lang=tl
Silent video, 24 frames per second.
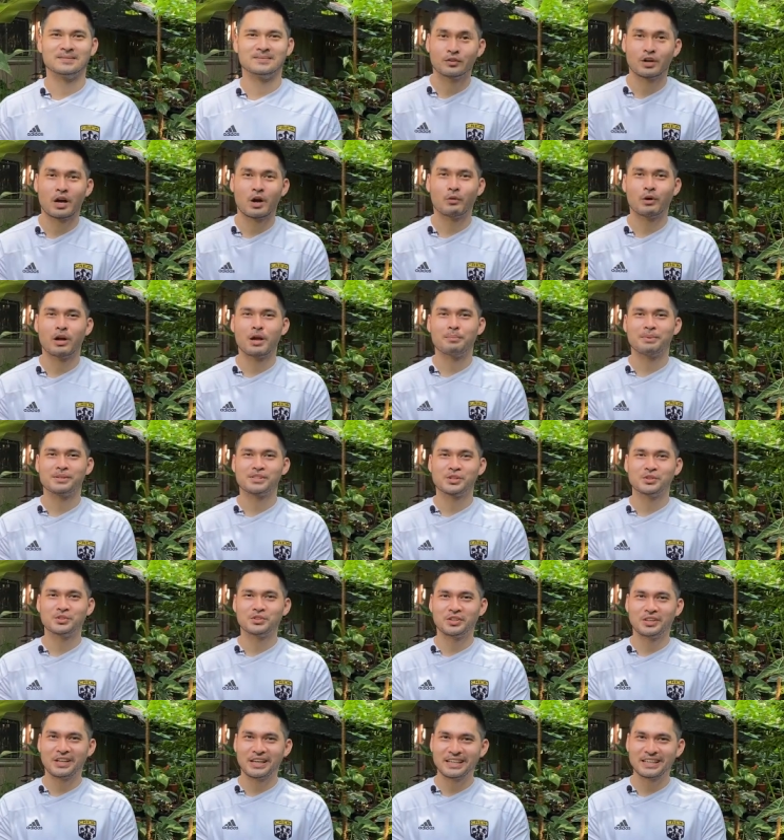For our
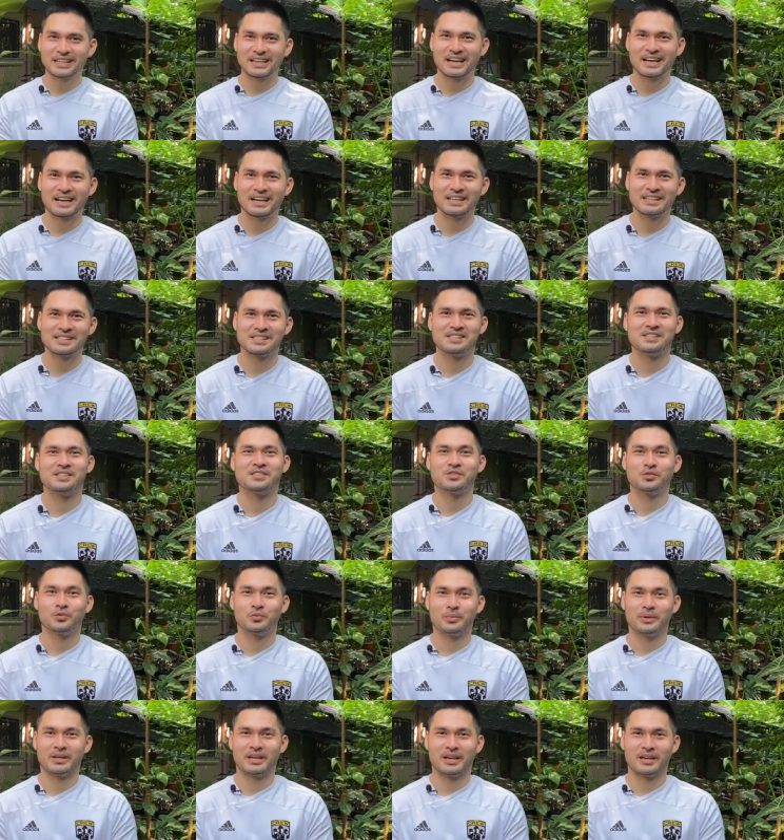episode today guys, this
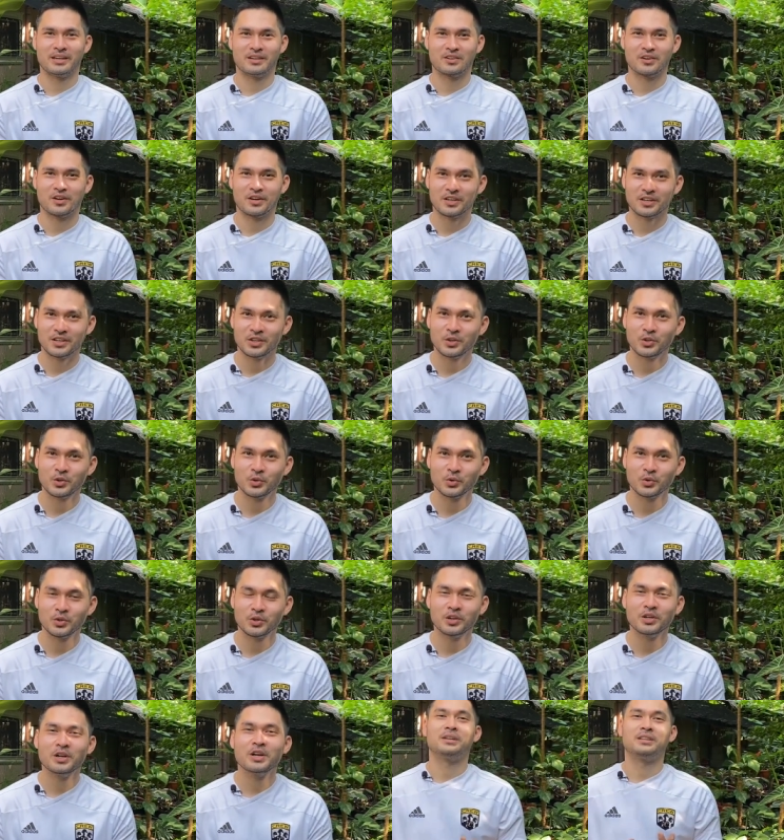will be a garden
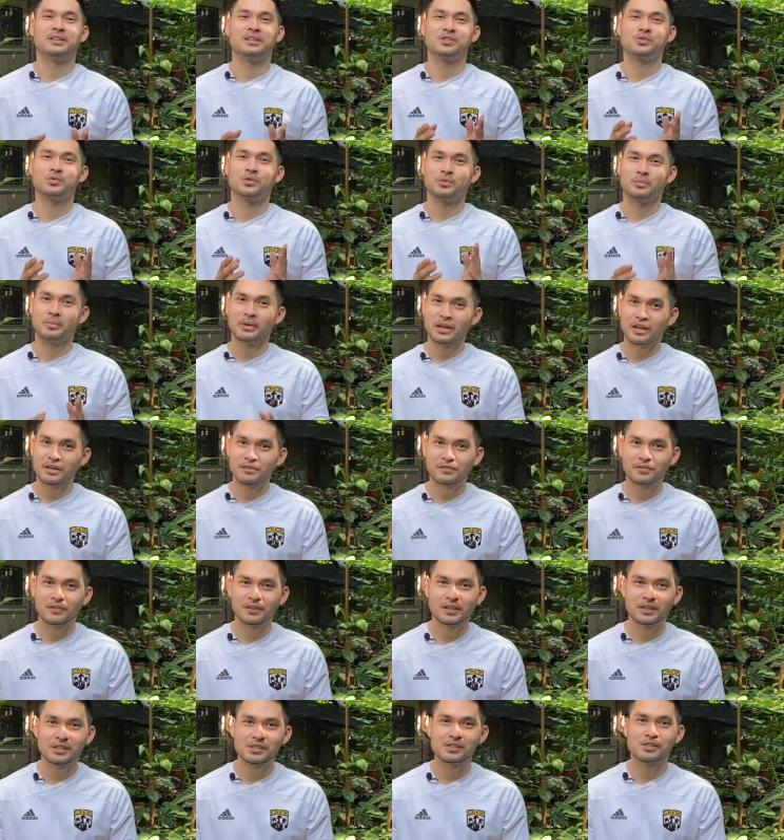tour but this will be a
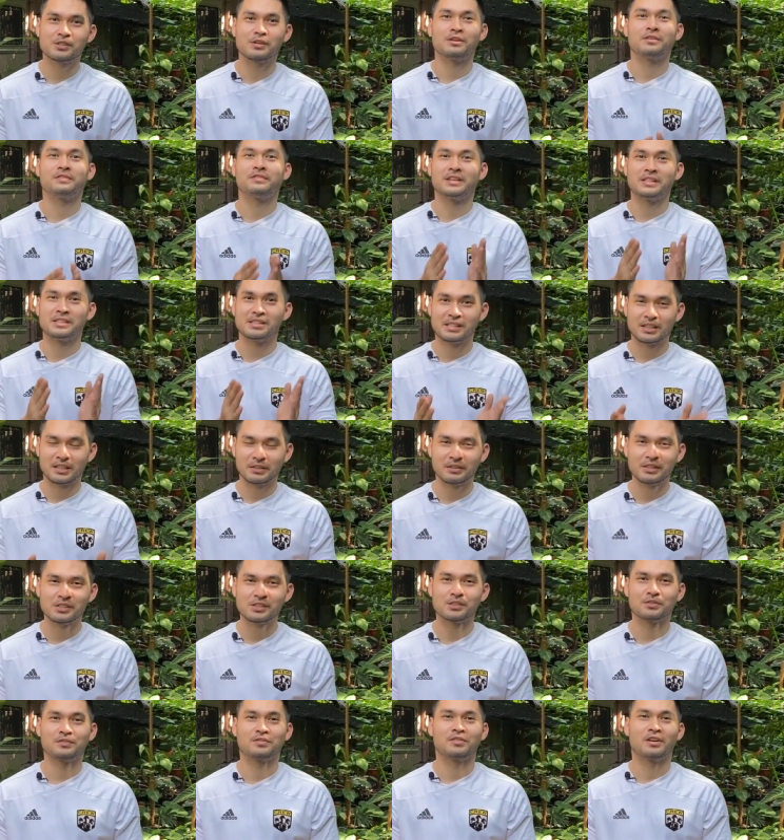first of a
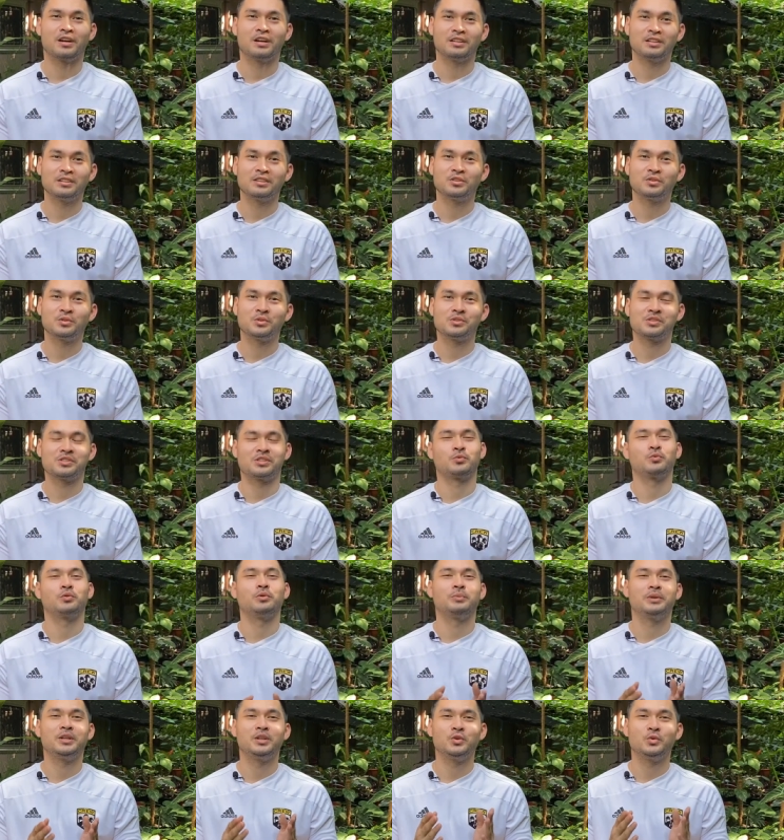series of garden tours that
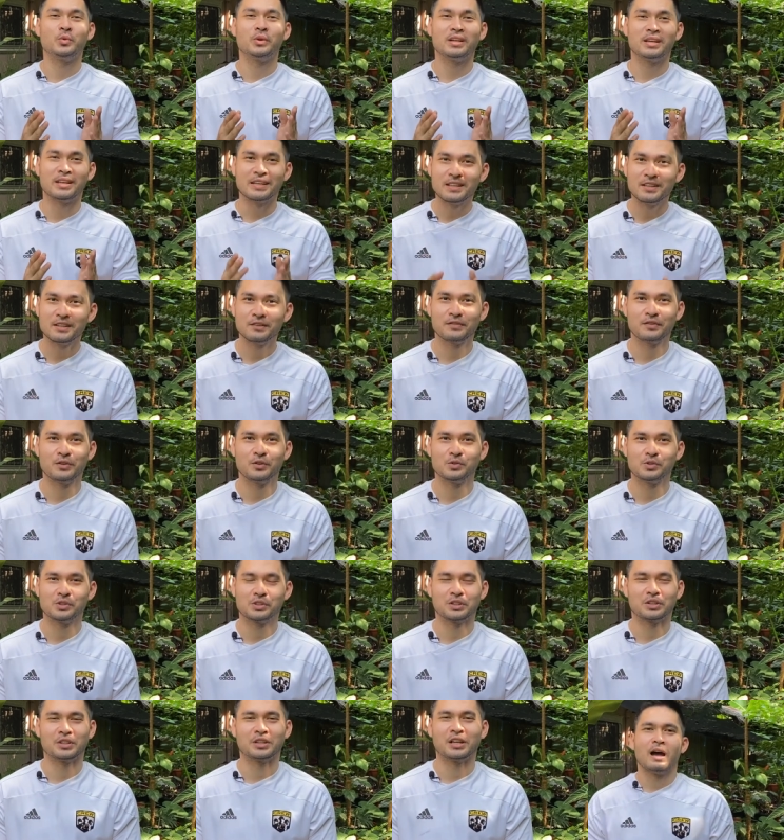we'll be doing in the
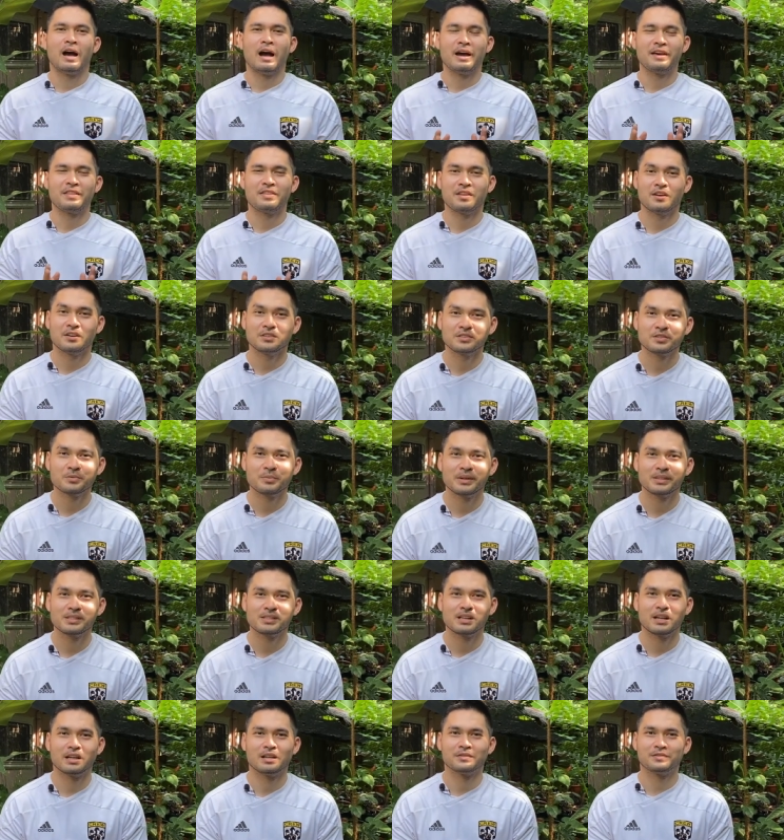future. I thought to
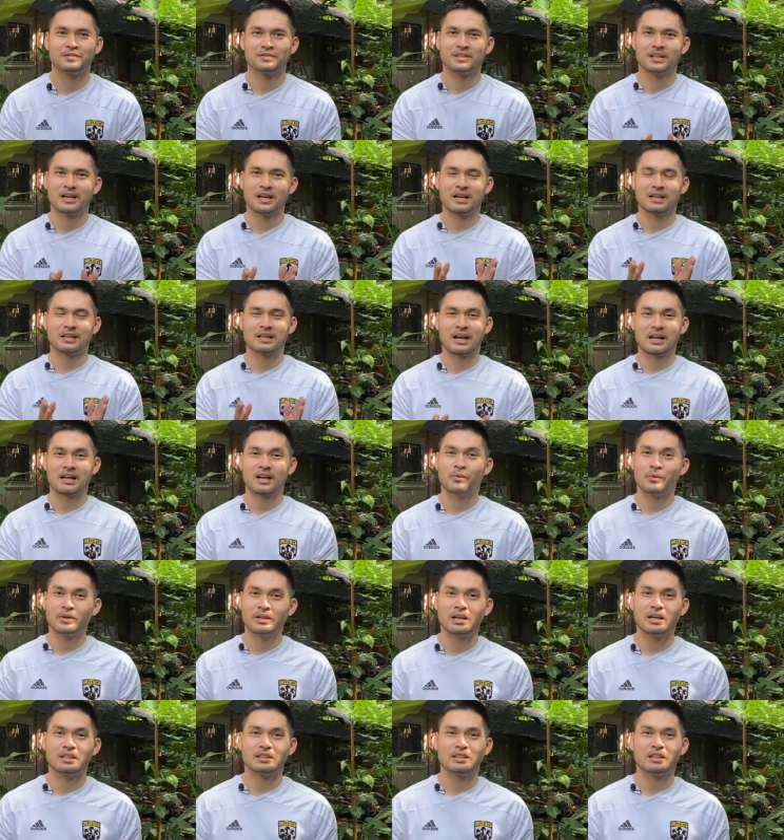myself na
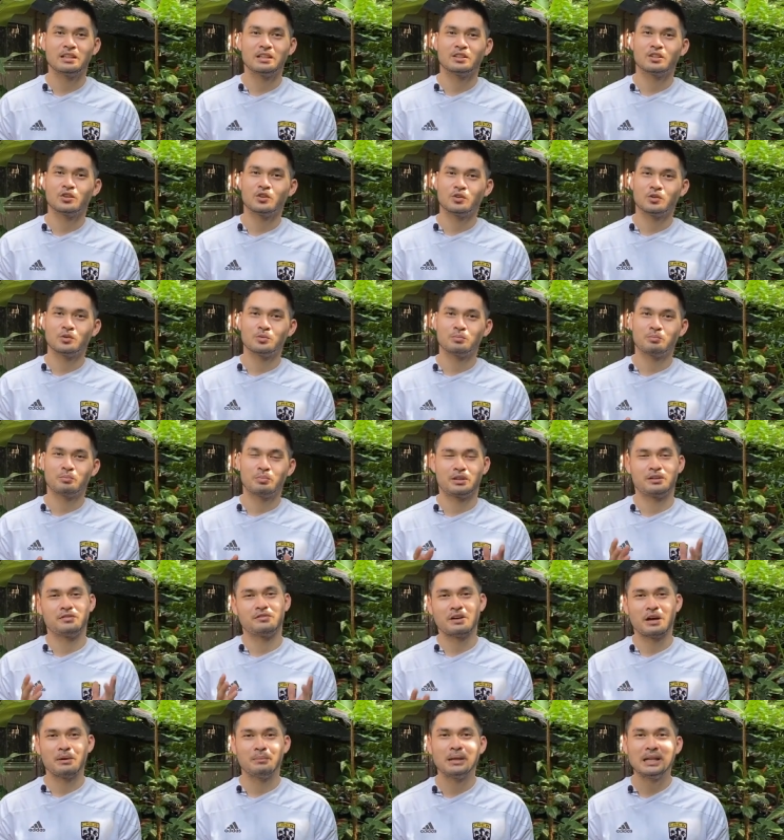gagawin natin itong per
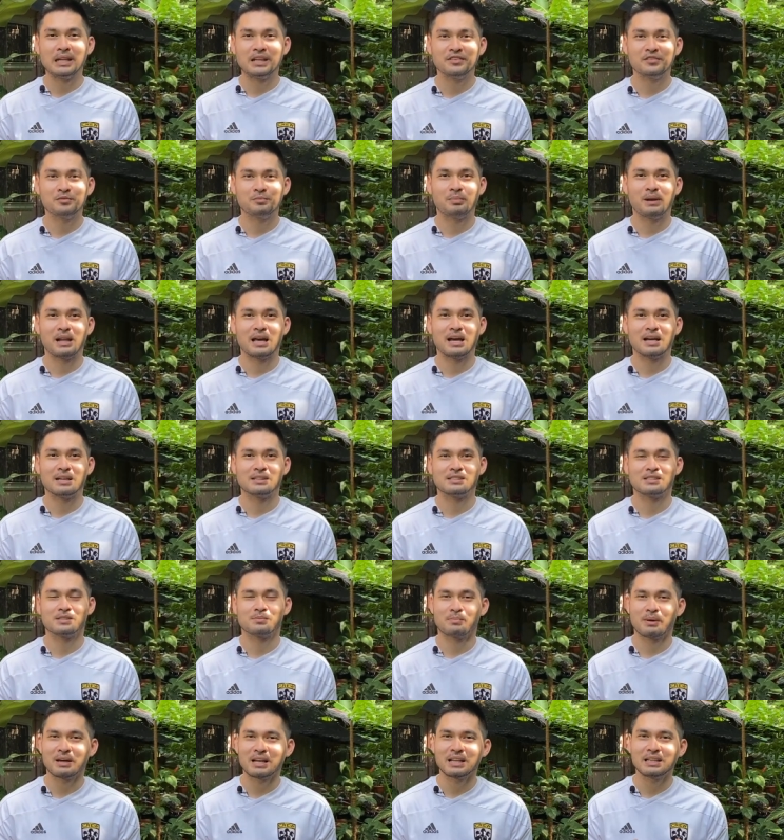family of
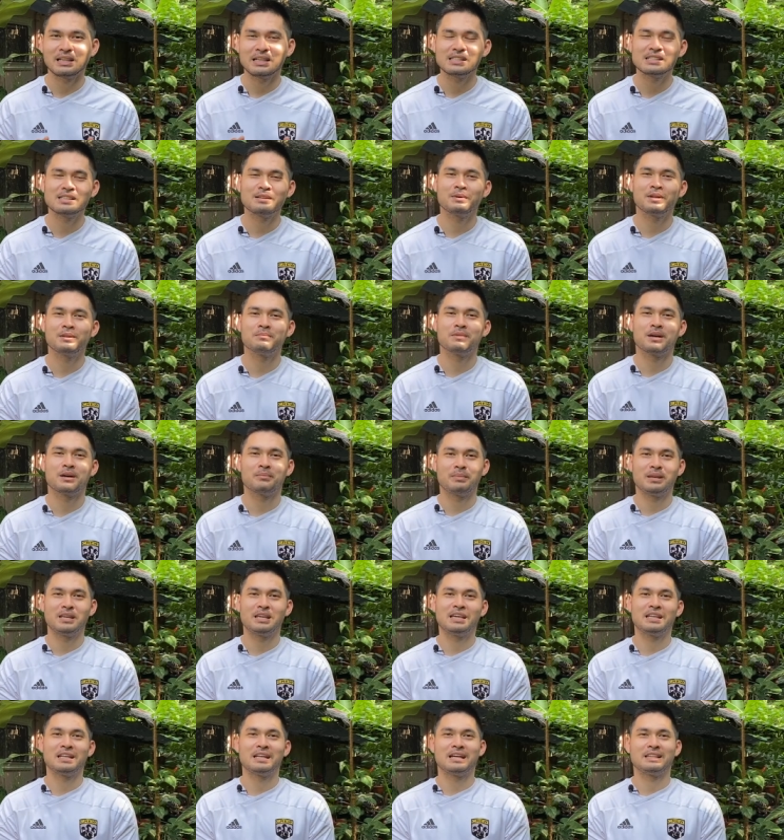plants para at least naman
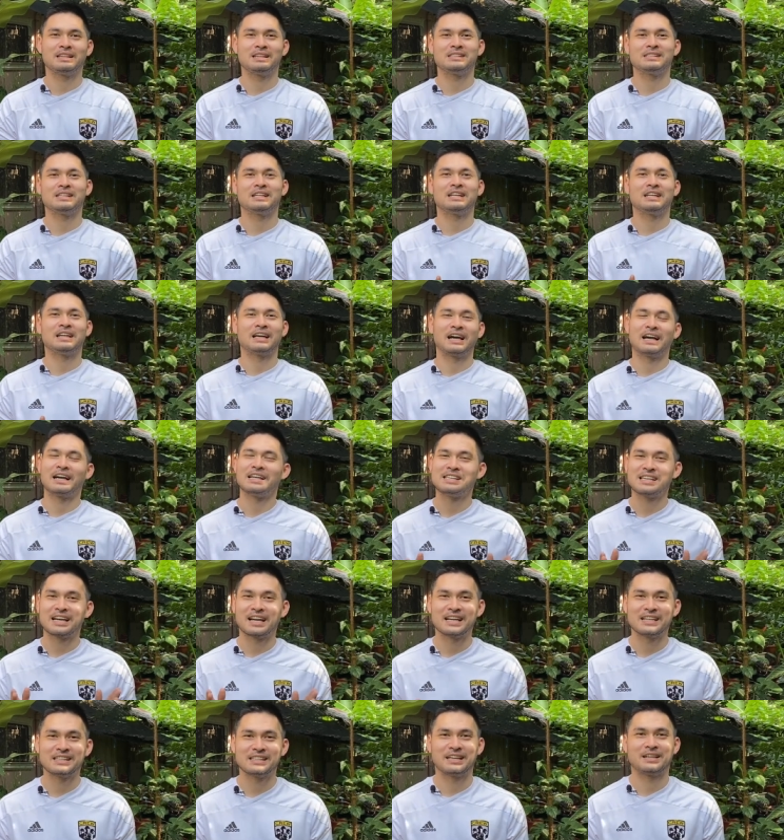mabigyan natin sila ng
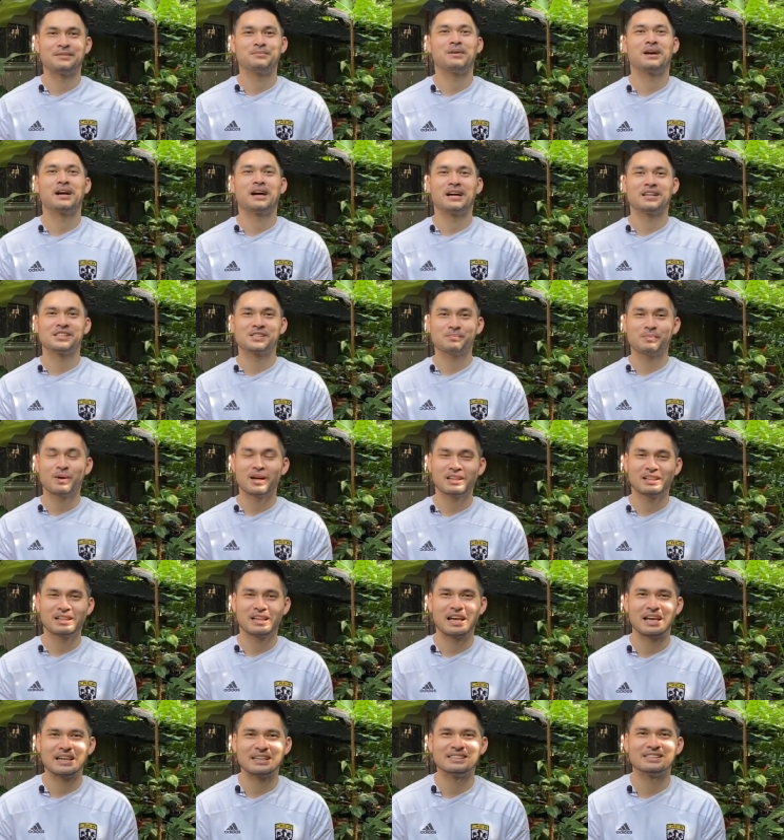kanya-kanyang mga
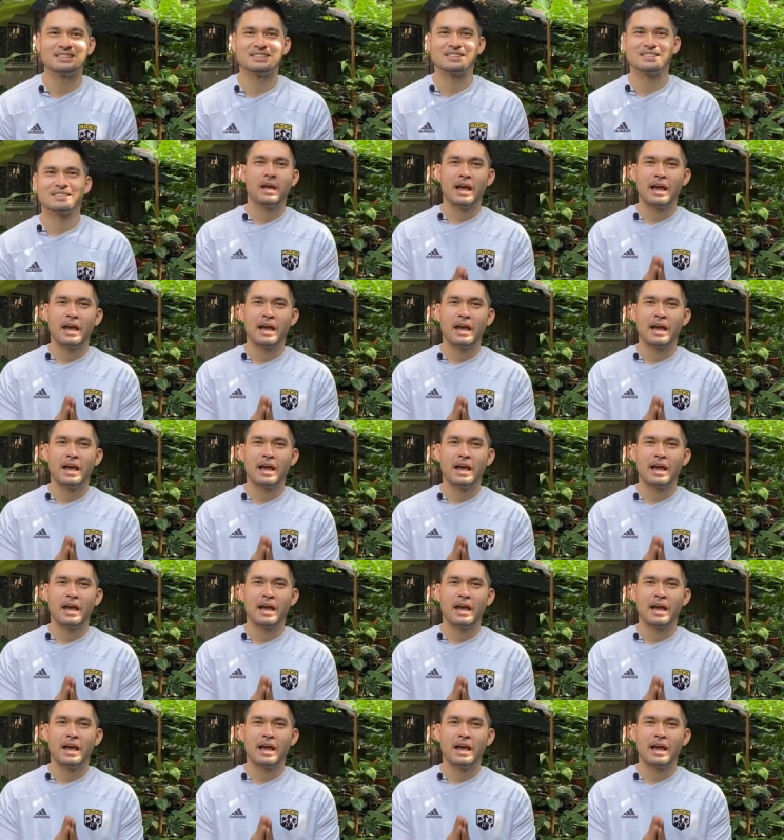spotlights.